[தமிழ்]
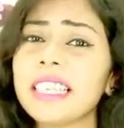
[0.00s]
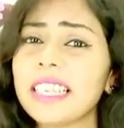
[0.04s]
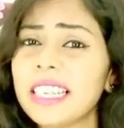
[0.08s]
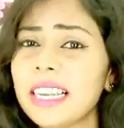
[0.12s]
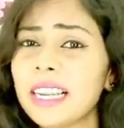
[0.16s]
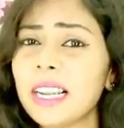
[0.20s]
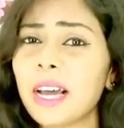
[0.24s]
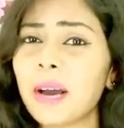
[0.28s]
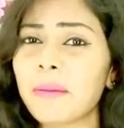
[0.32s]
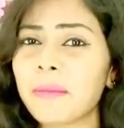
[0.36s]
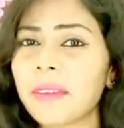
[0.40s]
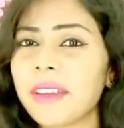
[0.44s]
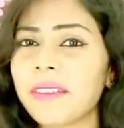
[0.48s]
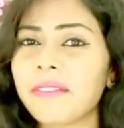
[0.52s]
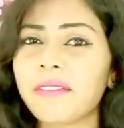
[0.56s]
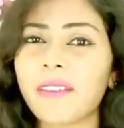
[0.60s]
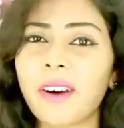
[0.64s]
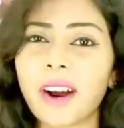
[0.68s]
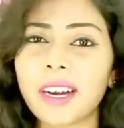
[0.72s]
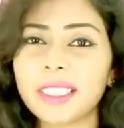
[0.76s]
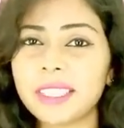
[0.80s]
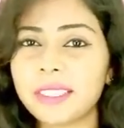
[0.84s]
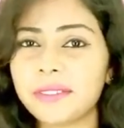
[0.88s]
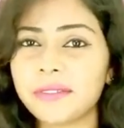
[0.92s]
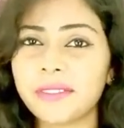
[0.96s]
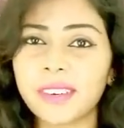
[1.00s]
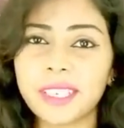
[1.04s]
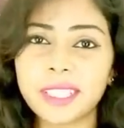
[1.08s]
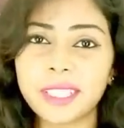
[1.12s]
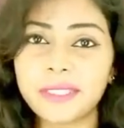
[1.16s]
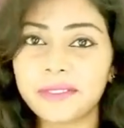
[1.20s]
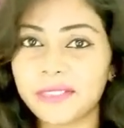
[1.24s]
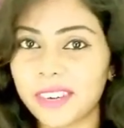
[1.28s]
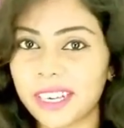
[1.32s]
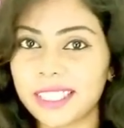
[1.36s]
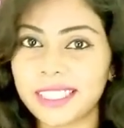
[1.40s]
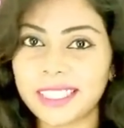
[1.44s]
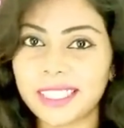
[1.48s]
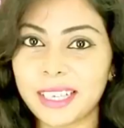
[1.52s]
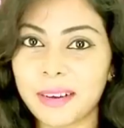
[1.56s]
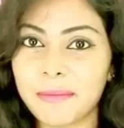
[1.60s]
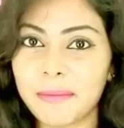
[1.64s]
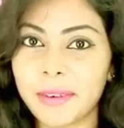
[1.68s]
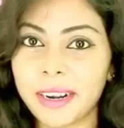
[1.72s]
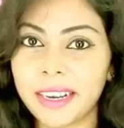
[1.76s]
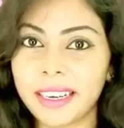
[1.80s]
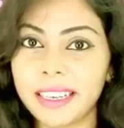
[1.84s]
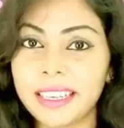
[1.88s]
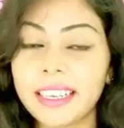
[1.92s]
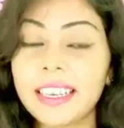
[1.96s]
எல்லாமே ஃபாஸ்ட் ஃபாஸ்ட் ஃபாஸ்டா
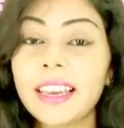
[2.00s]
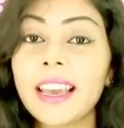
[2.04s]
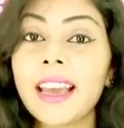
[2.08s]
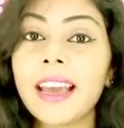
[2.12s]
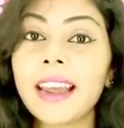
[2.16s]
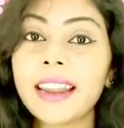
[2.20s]
பண்ணி